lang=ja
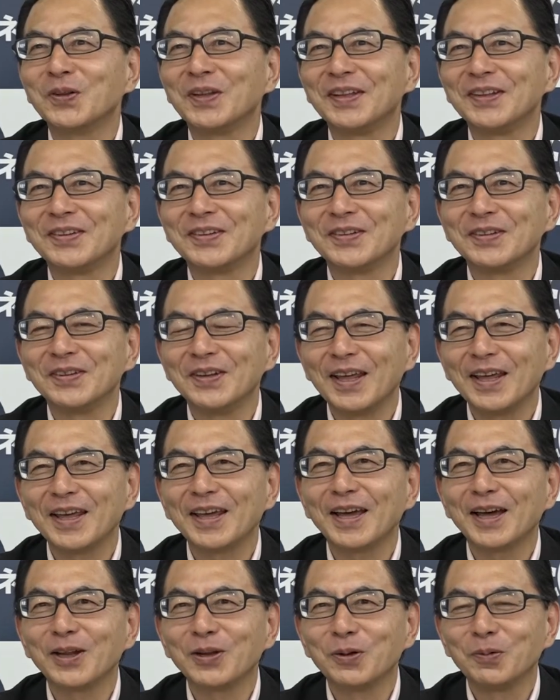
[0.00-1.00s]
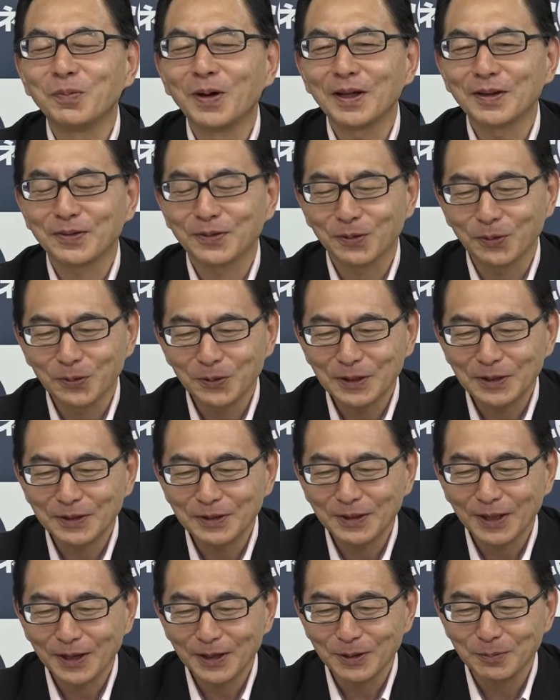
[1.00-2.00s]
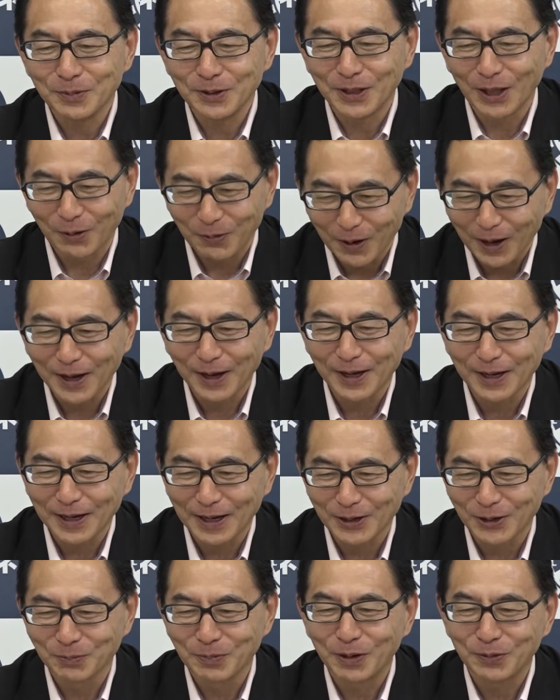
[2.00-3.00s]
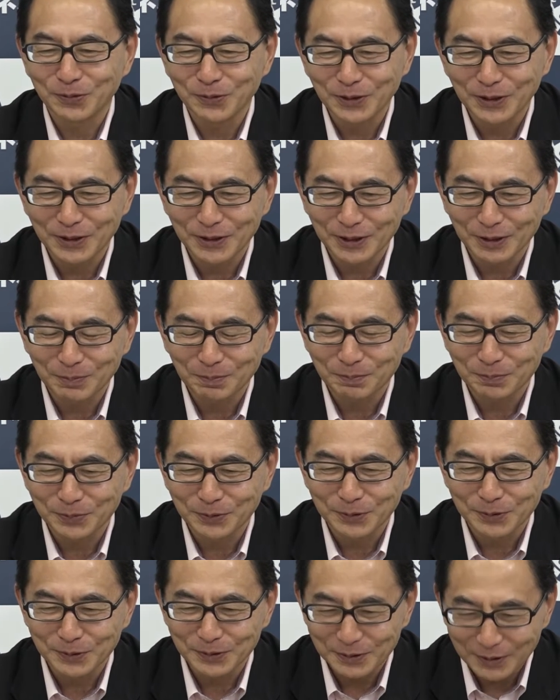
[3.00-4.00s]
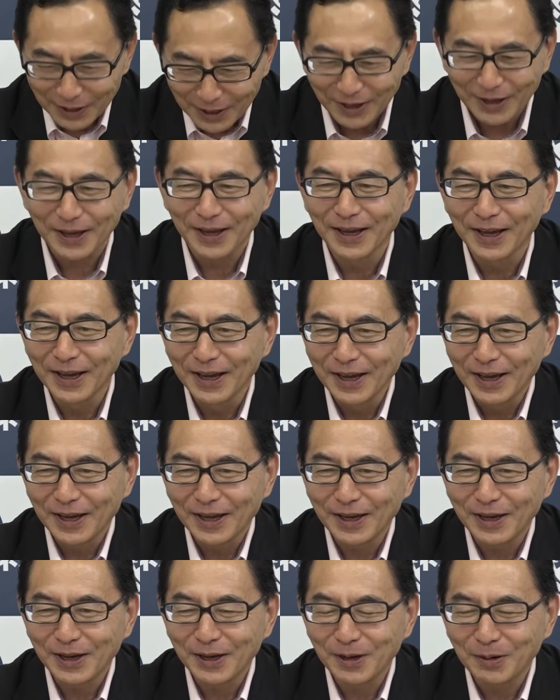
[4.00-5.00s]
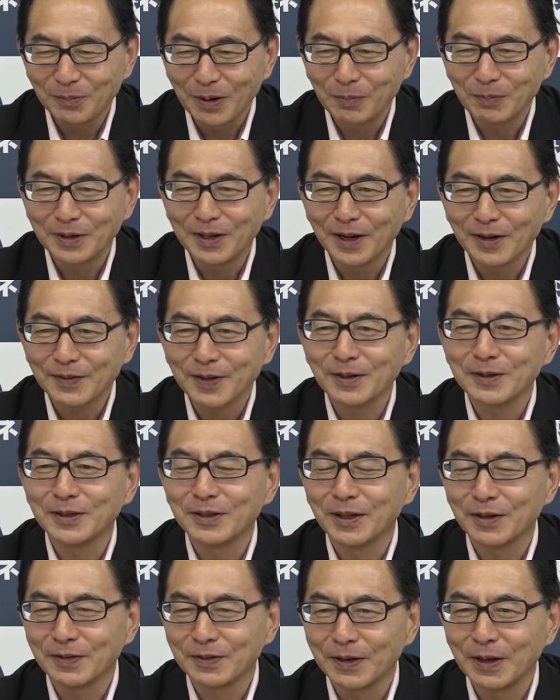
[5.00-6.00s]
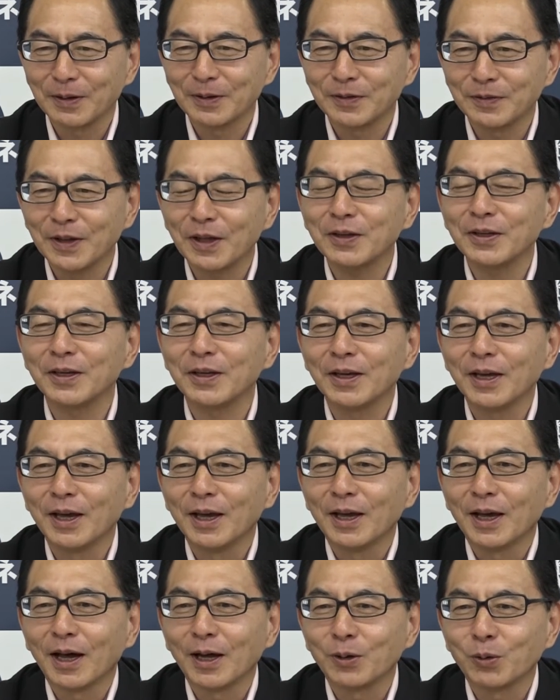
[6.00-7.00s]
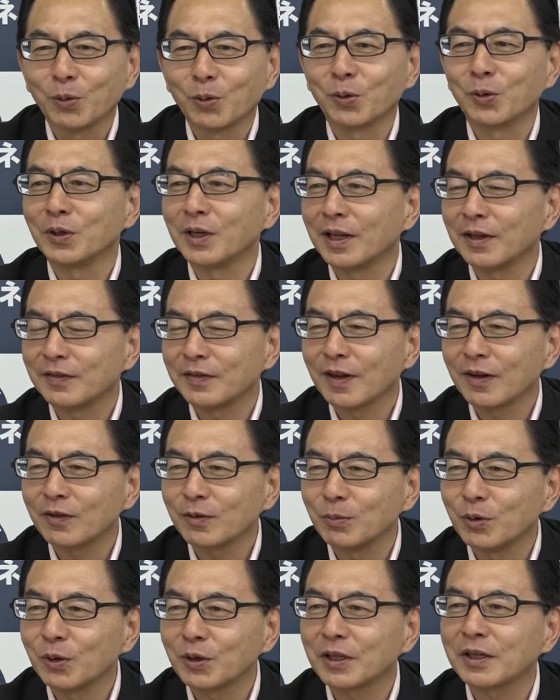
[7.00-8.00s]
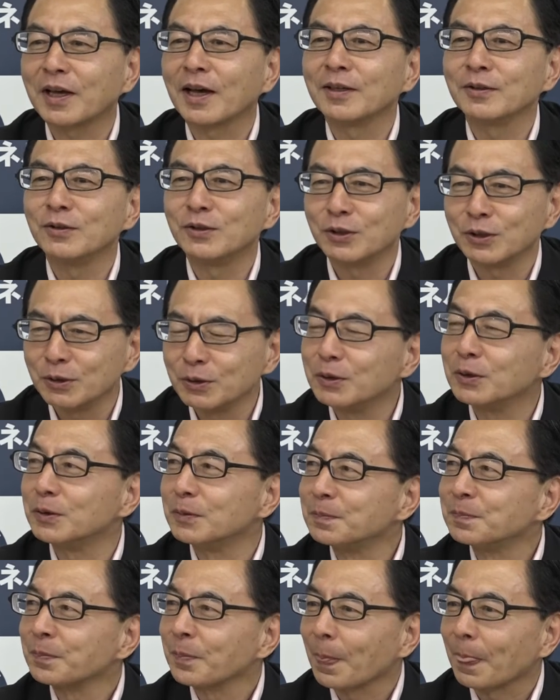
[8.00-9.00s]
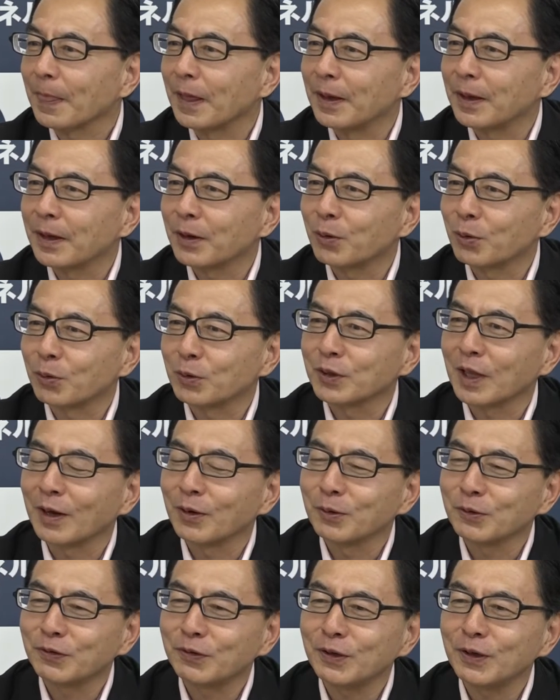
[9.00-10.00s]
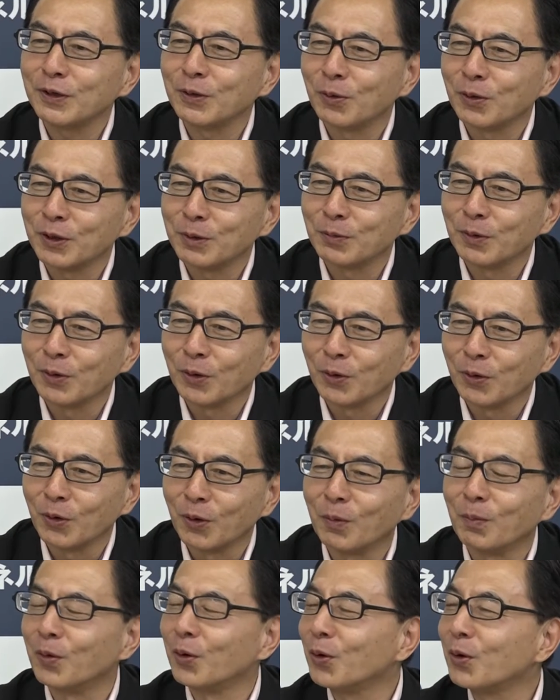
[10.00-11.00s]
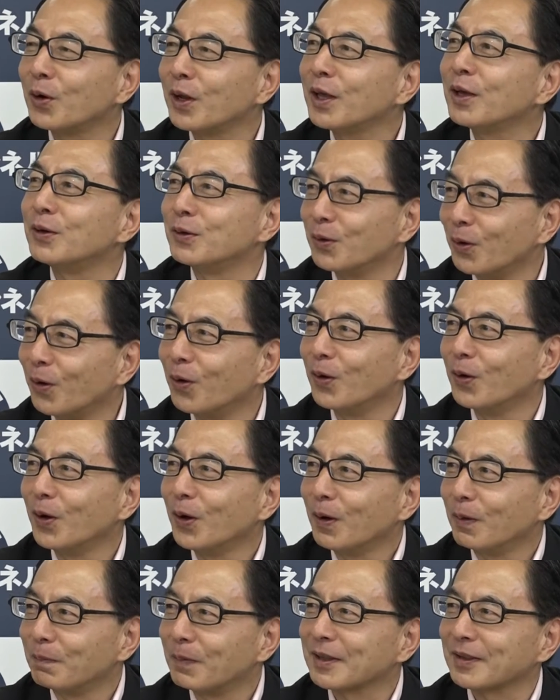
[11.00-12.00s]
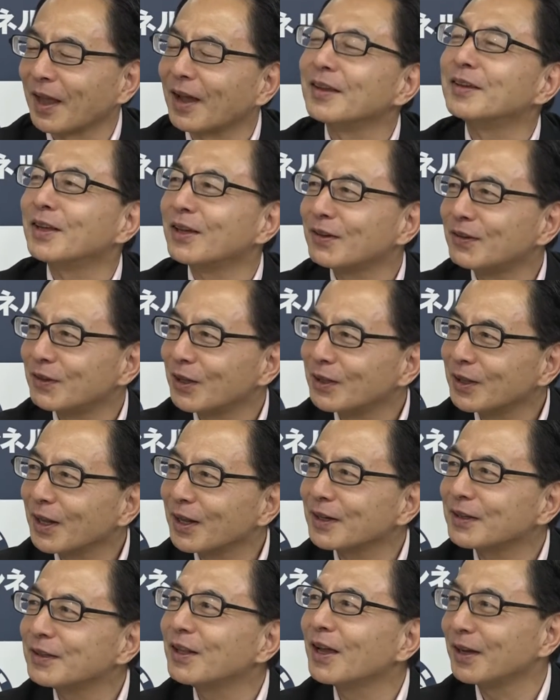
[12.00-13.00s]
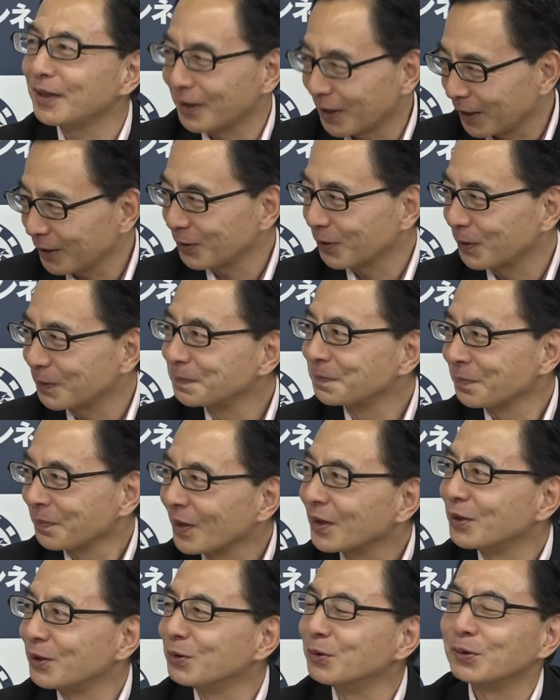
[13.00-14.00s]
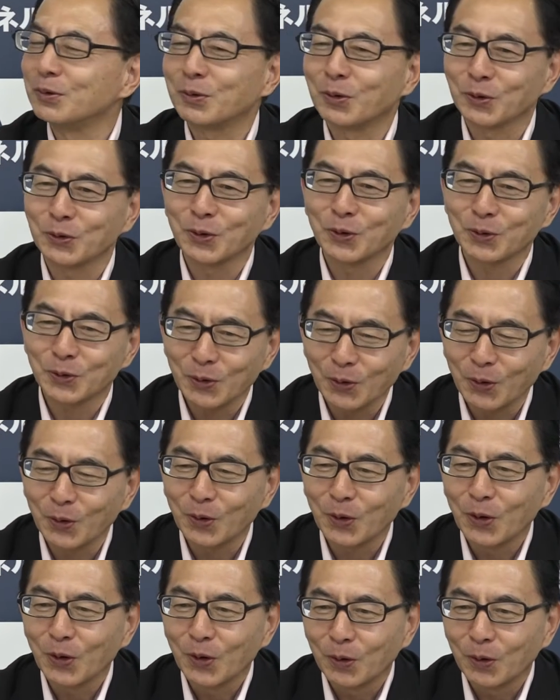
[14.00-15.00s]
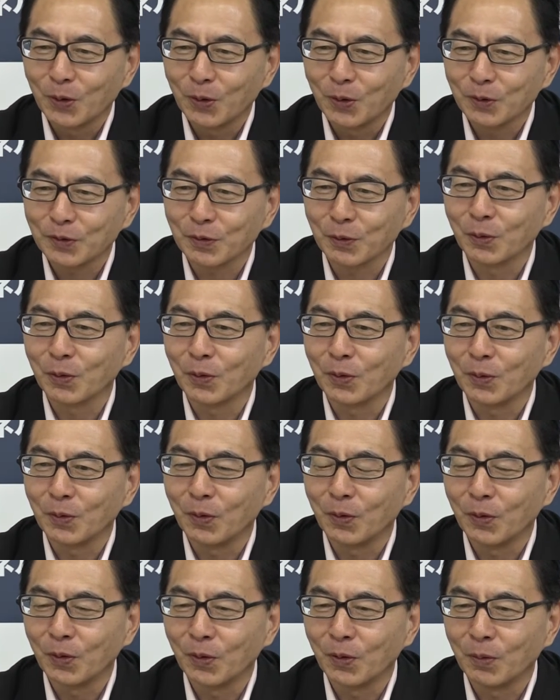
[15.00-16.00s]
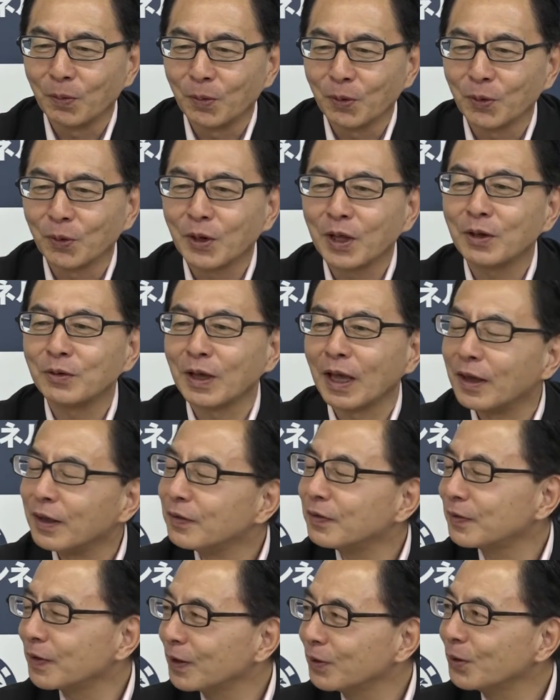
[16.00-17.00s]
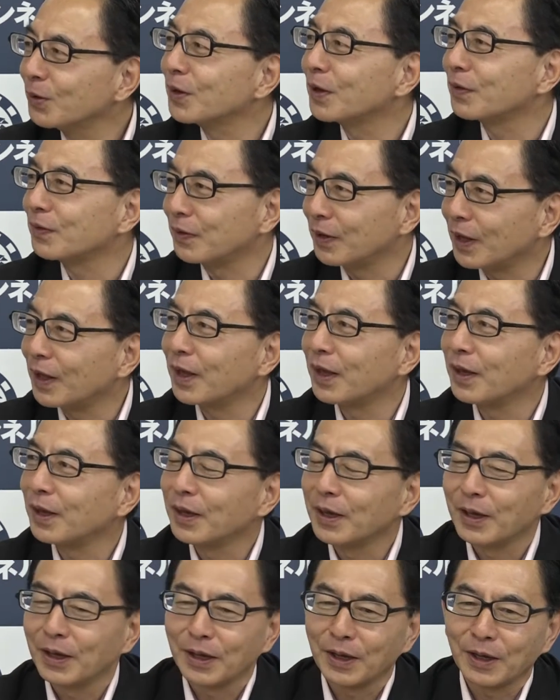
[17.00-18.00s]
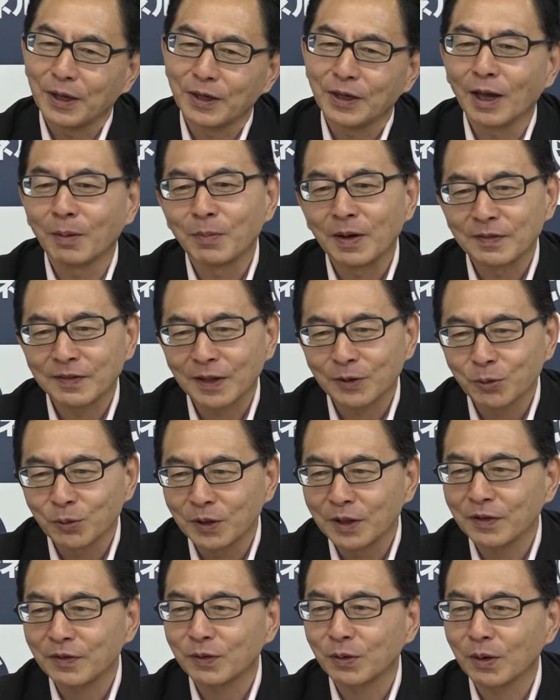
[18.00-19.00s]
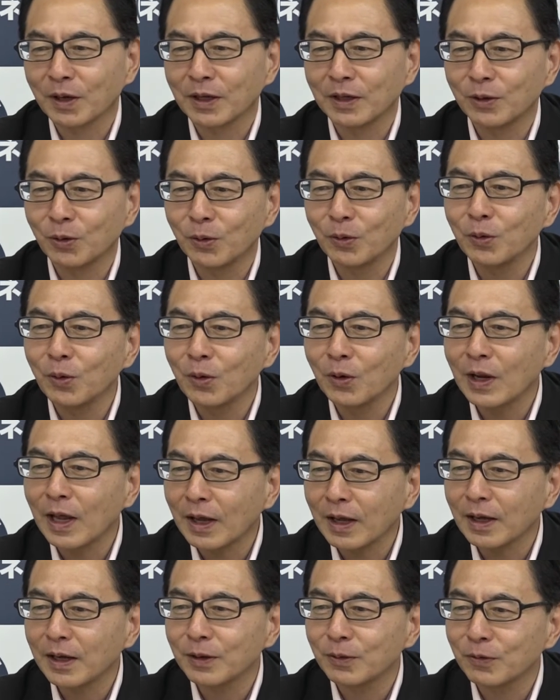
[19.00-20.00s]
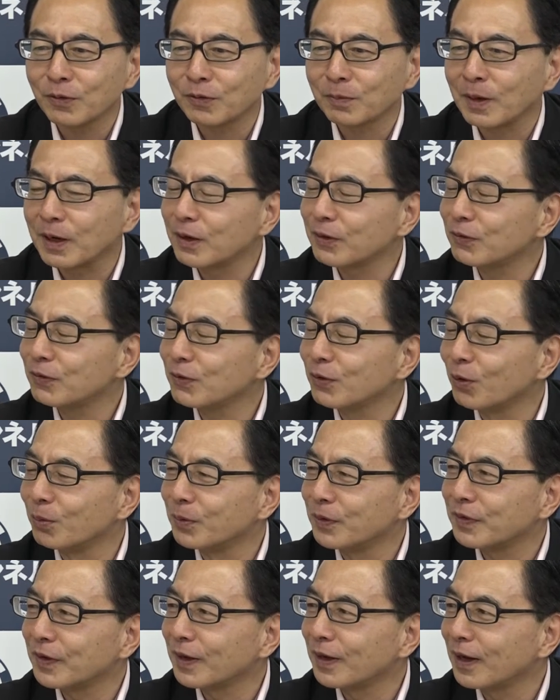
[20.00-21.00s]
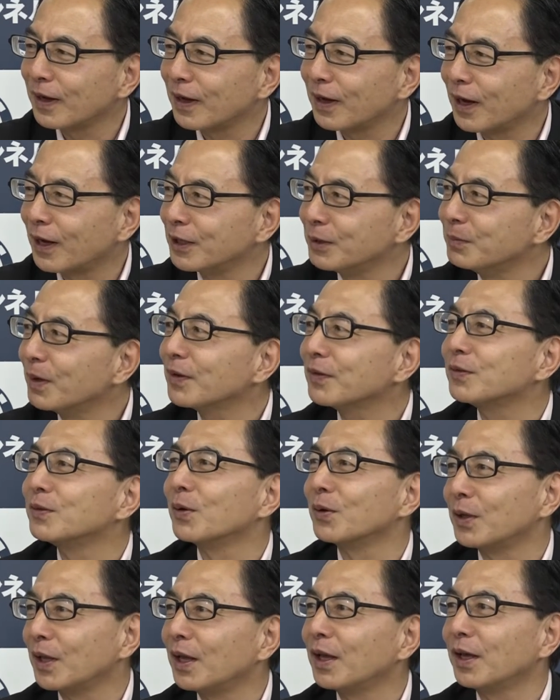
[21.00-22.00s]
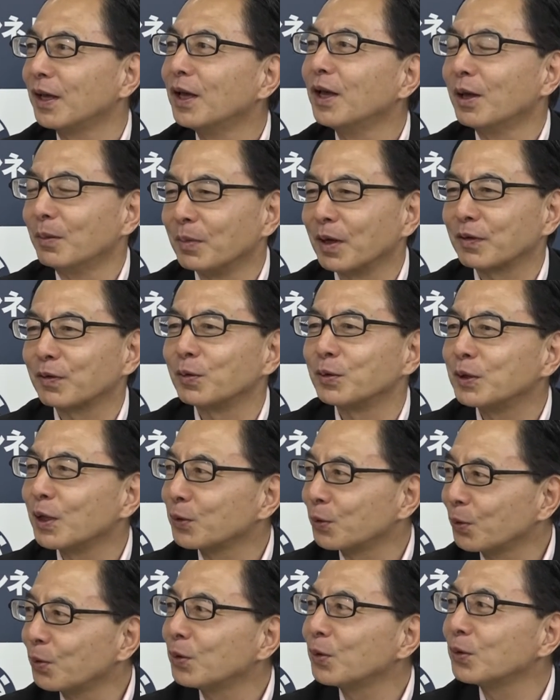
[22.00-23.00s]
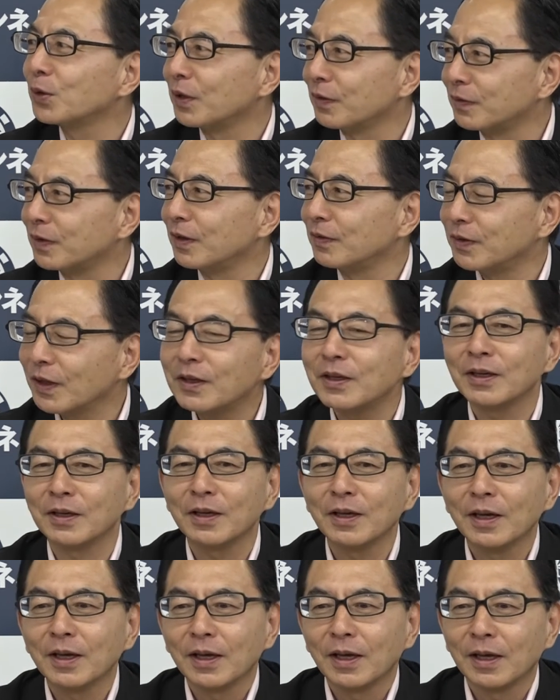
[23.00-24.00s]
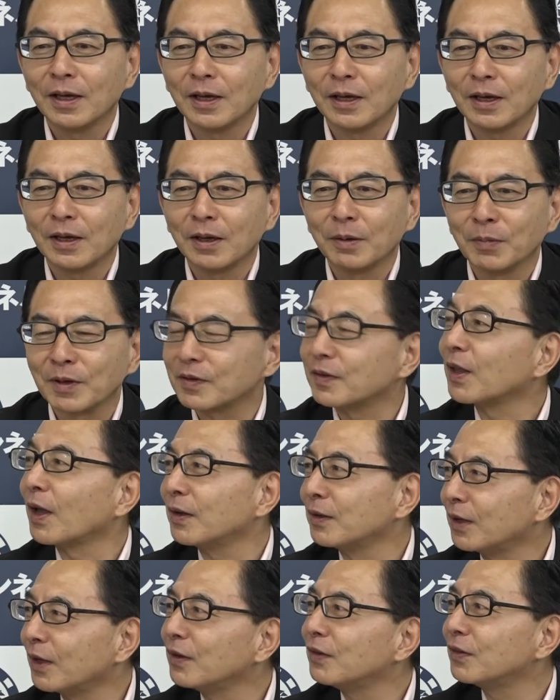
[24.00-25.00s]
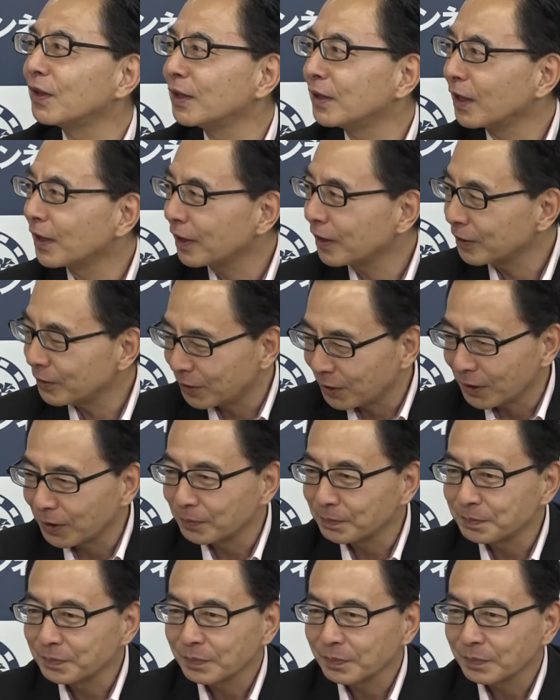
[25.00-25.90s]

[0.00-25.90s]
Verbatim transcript: うですねあの、まあ、そういった意味では、うん、あのまあ、フリーキップで、うん、えー、まあ、皆さんにですねぜひあのこの夏休みの期間中、うん、えー、この楽しい乗り物のモノレールを、うん、まあ、体験していただきたいなということと、そのモノレール沿線のですね、ね、え山里ですとかいろいろなあの素晴らしいお店がありますので、うん、まあ、そういったところをですねぜひ、えー、まず体験していただいて。